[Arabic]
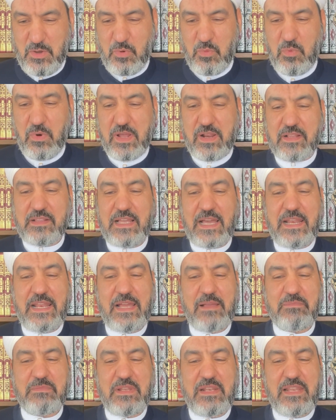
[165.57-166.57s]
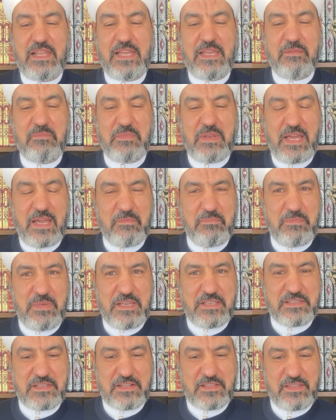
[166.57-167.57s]
ورد عن عبد الله بن
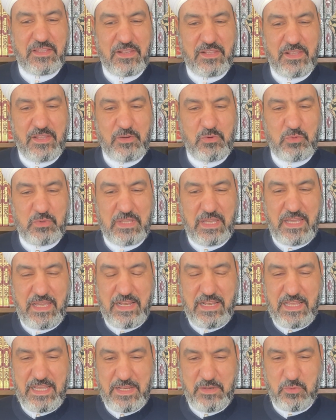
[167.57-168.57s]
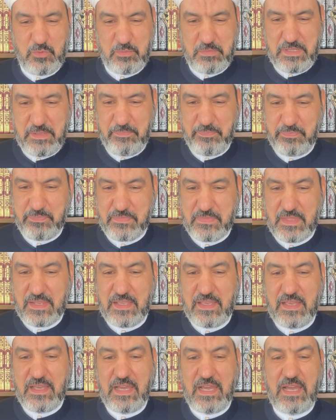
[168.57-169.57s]
عباس رضي الله تعالى عنهما
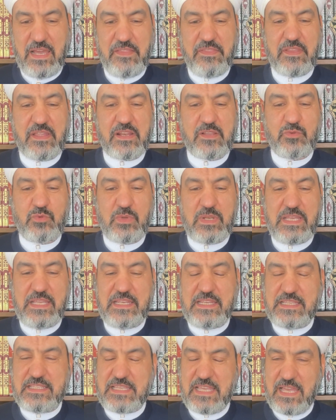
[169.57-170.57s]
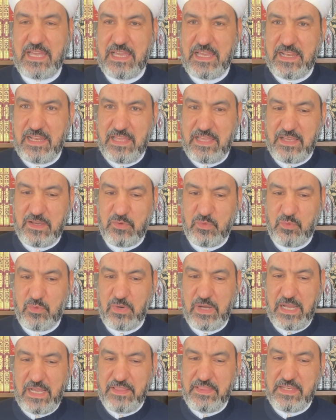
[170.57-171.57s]
أن رجلين سألاه
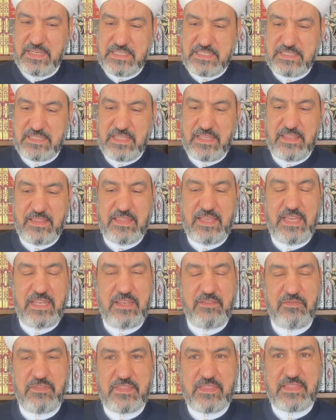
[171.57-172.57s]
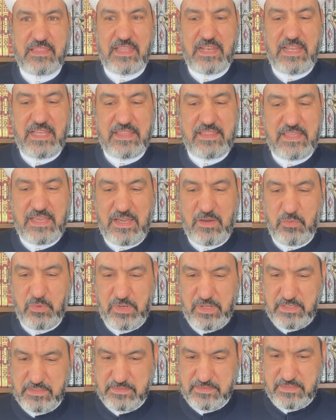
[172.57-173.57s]
عن الاستئذان في الثلاث
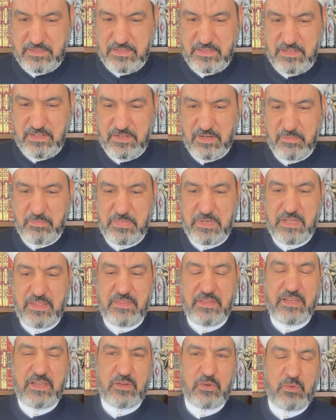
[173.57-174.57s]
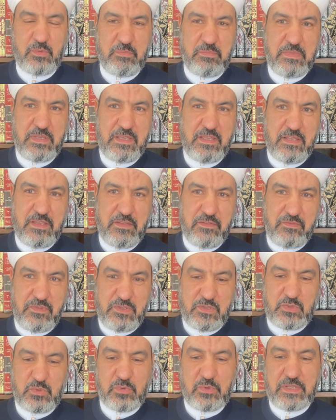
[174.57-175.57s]
عورات ربنا ذكرهم في
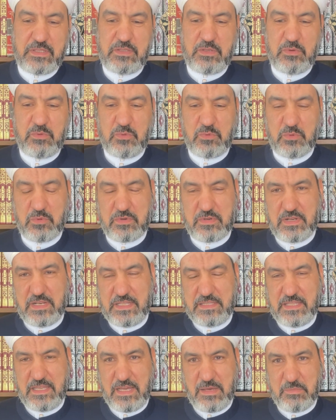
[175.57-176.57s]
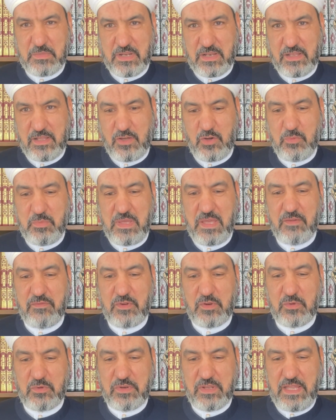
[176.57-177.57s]
سورة النور التي أمر الله بها في
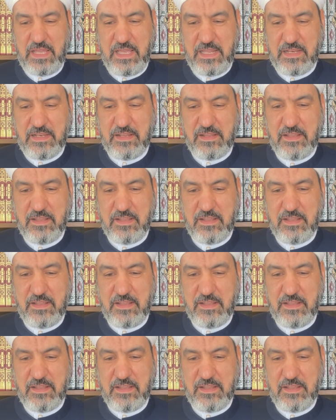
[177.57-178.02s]
القرآن